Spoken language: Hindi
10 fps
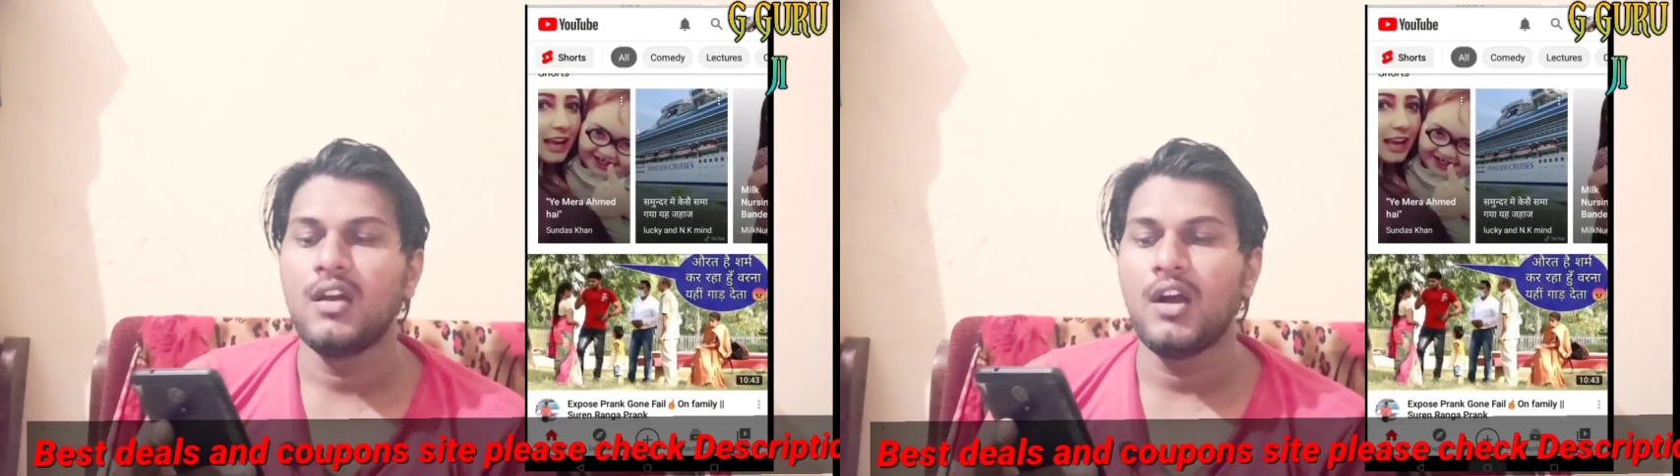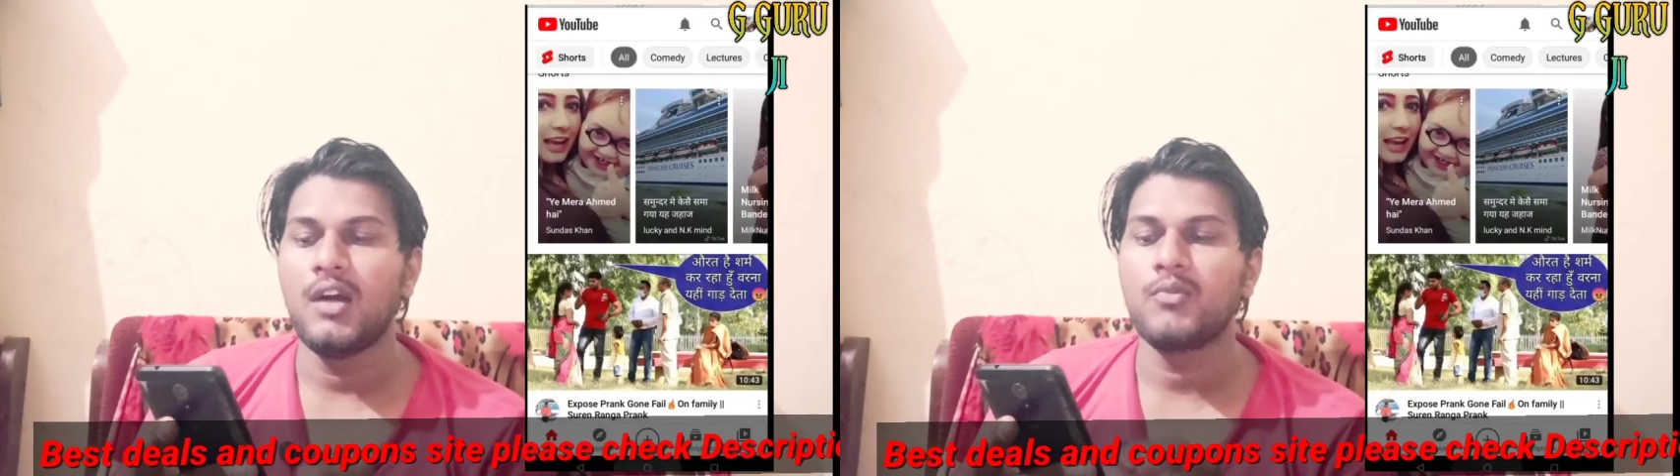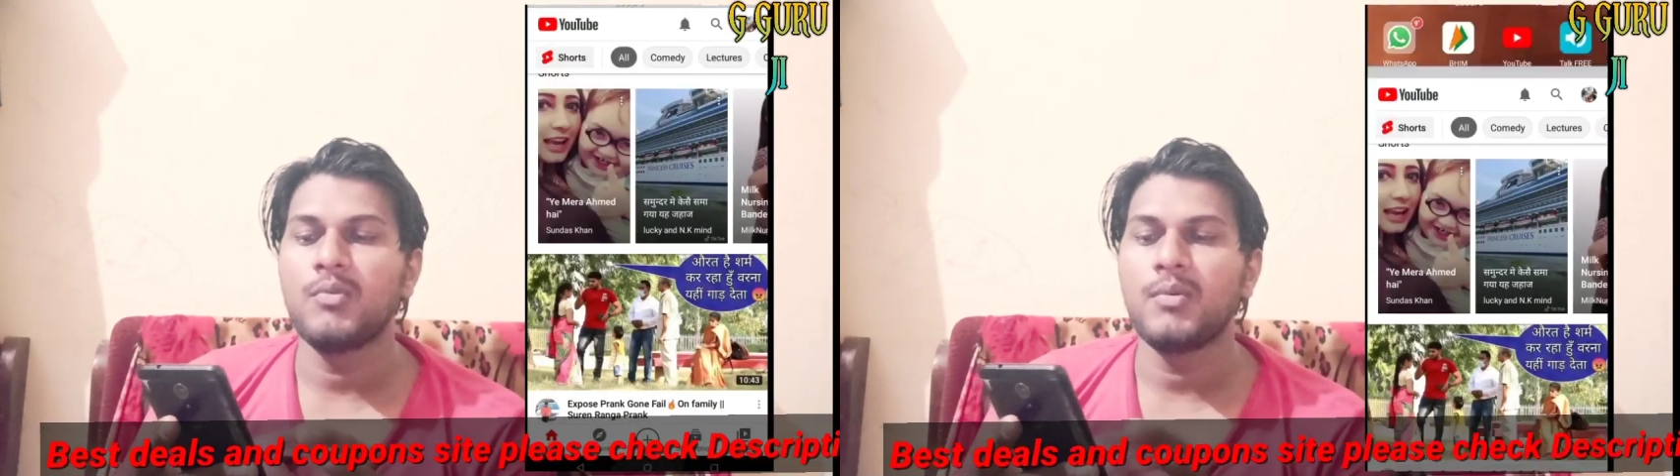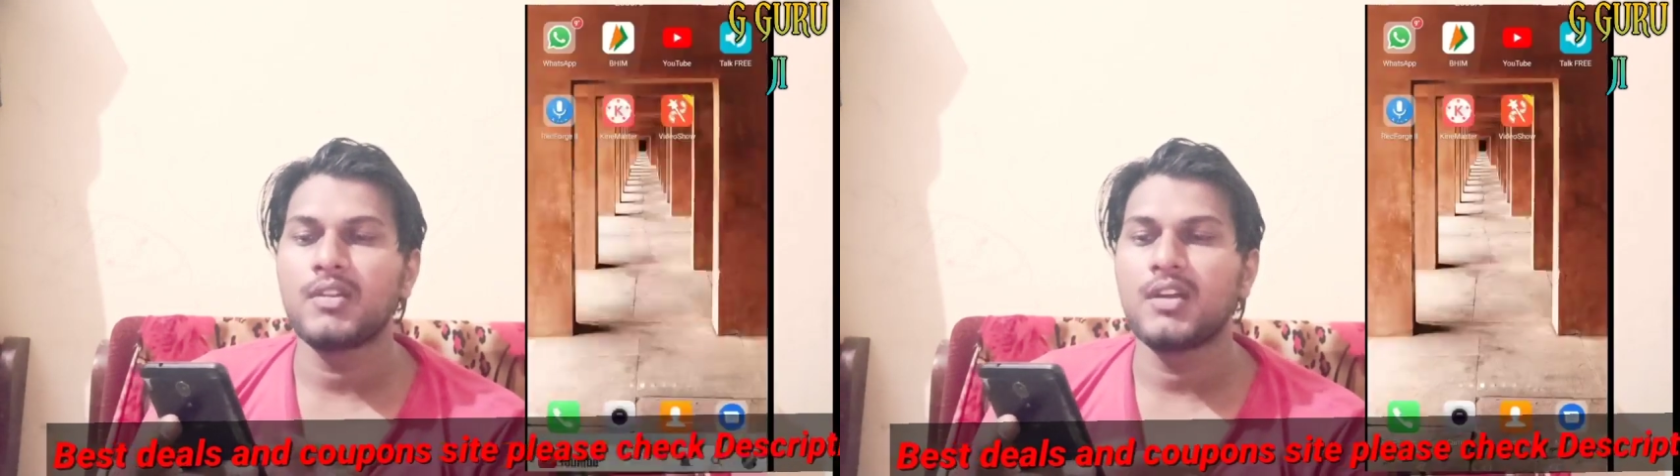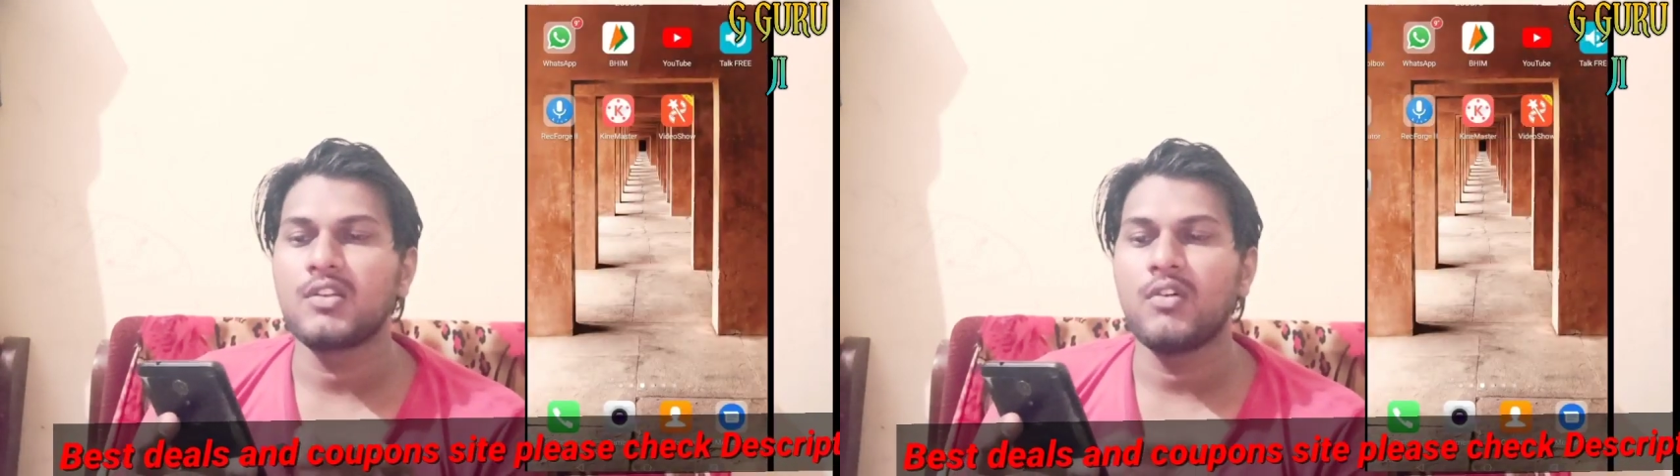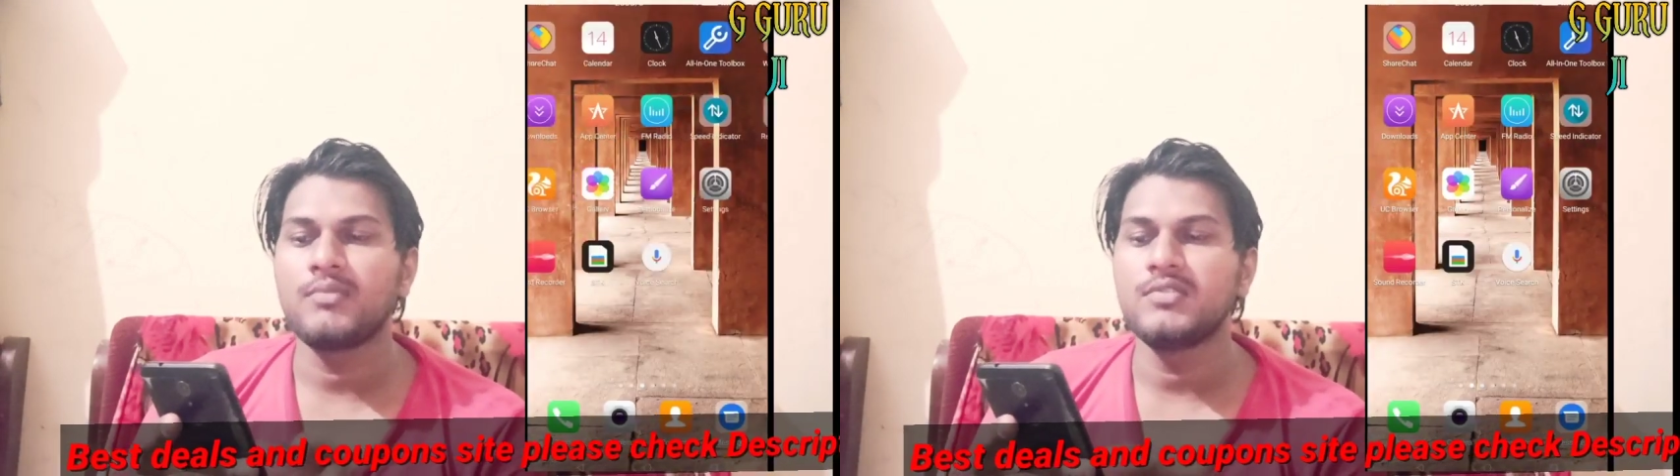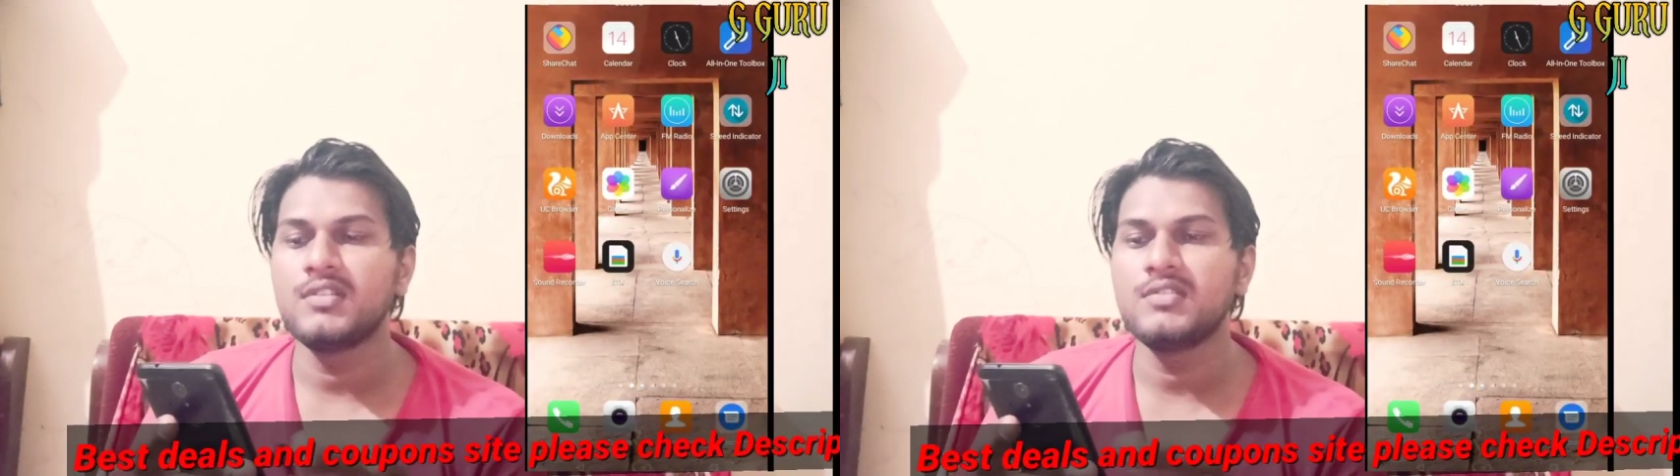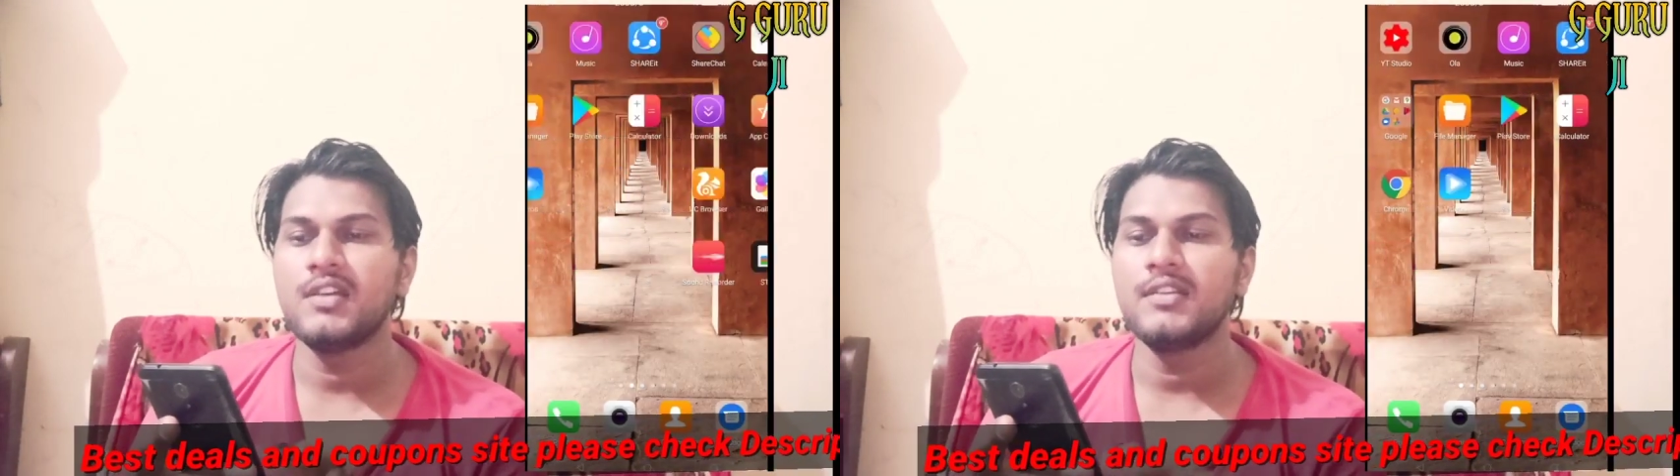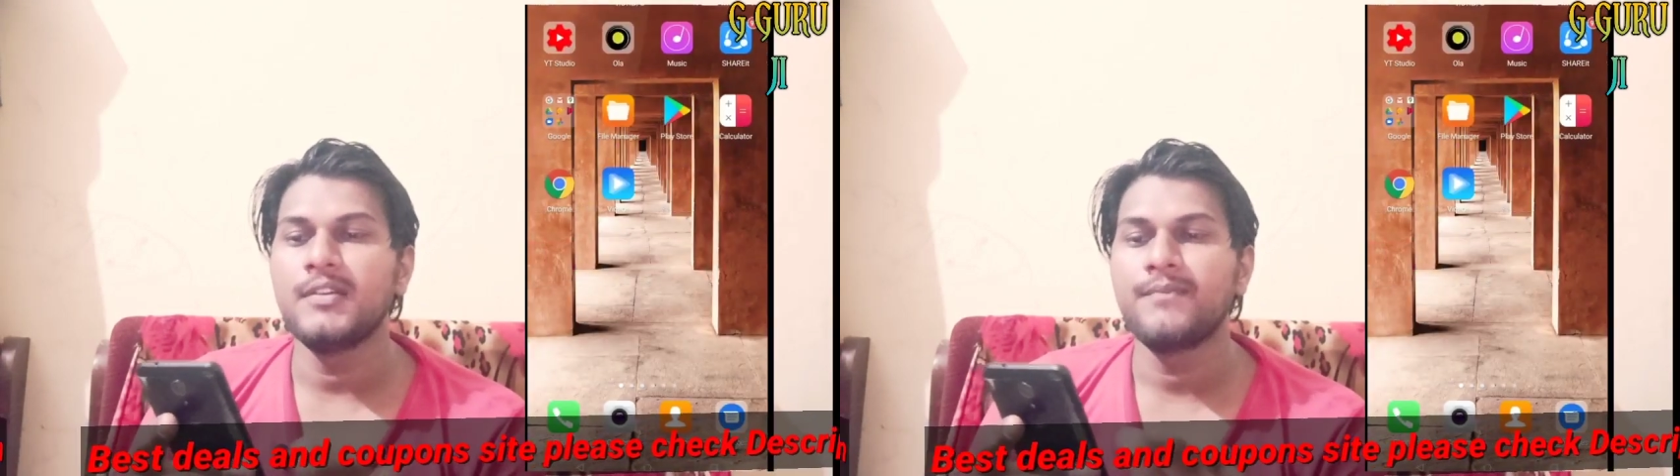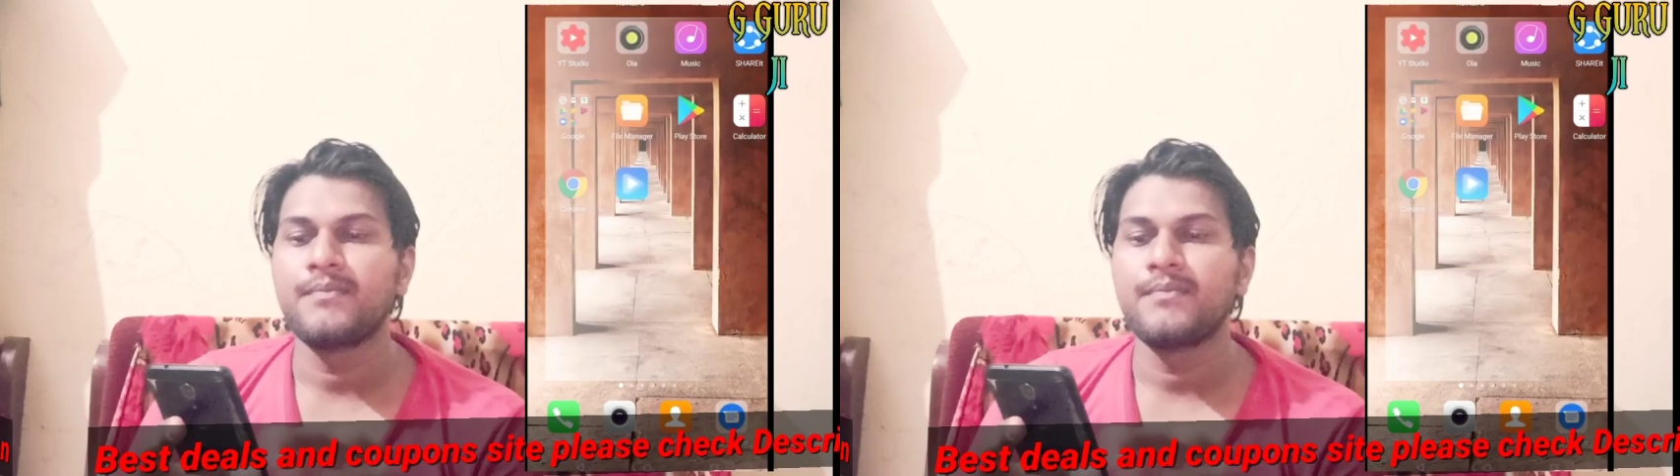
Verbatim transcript: आपको मैं बताता हूँ आप सीधे जाइए